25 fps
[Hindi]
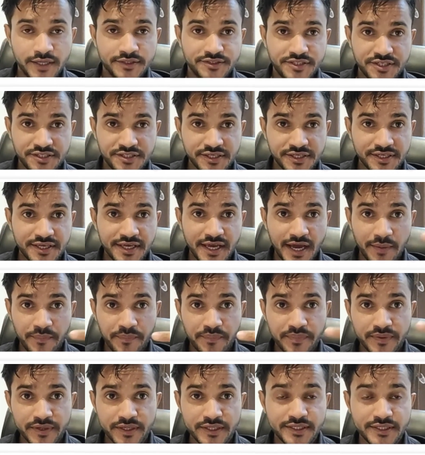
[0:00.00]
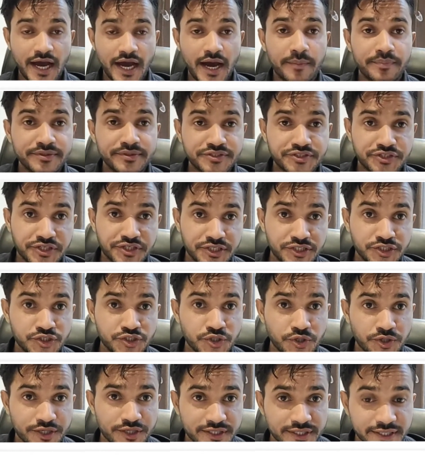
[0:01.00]
जैसे कि आप यहाँ पे
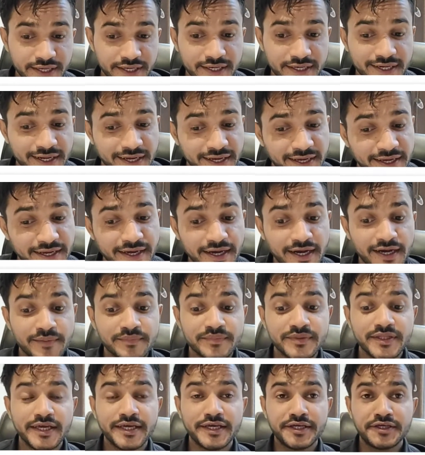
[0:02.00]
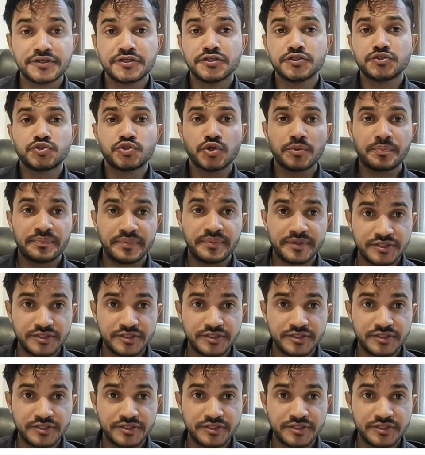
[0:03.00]
स्क्रीनशॉट देख रहे हैं हमने इक्कीस सौ